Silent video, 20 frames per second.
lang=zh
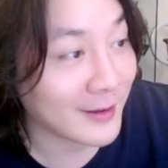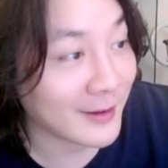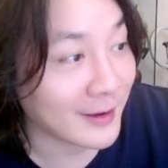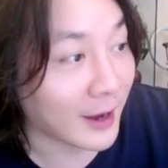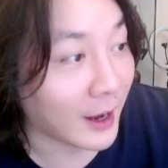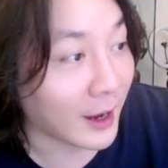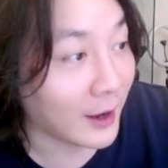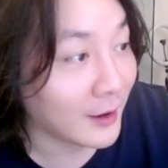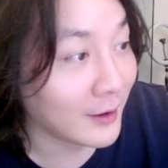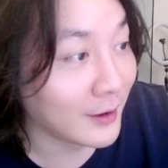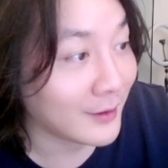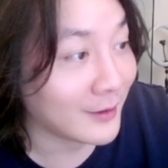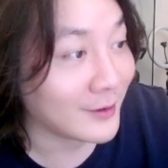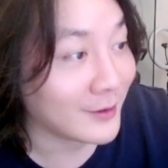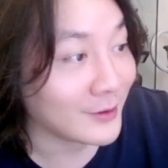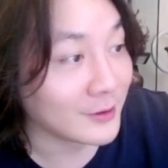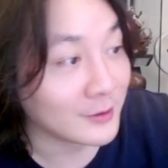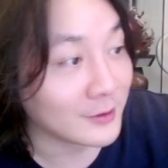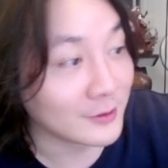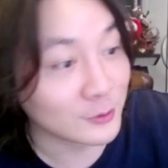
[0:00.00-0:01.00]
啊，
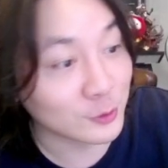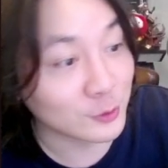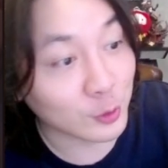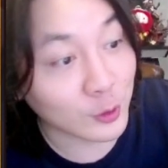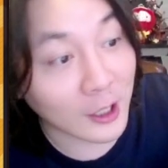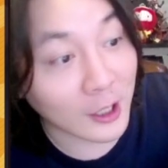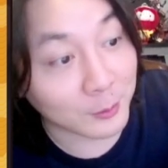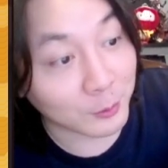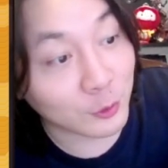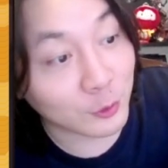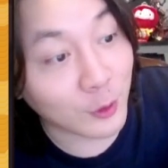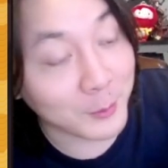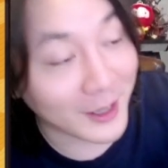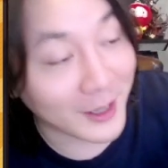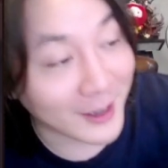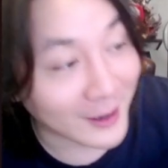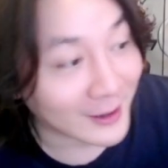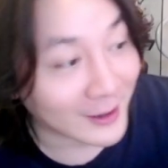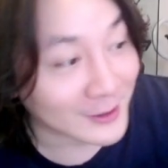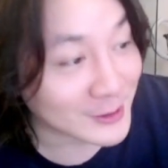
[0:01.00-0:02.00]
坐在你们对面
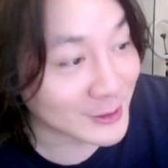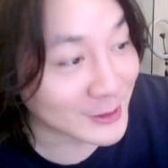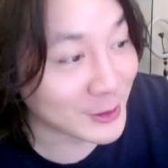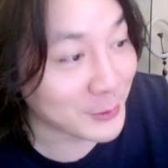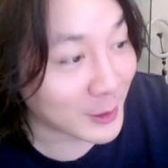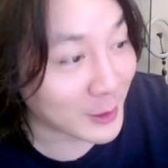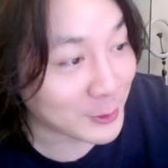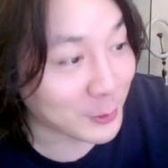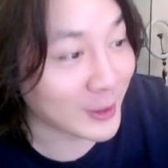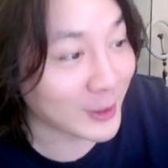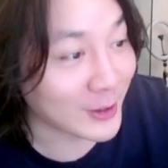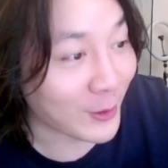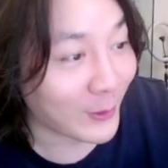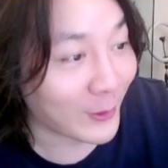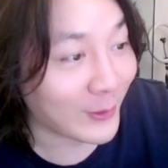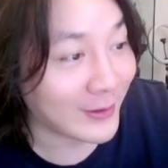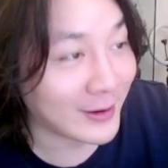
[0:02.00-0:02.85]
的是你们的队友。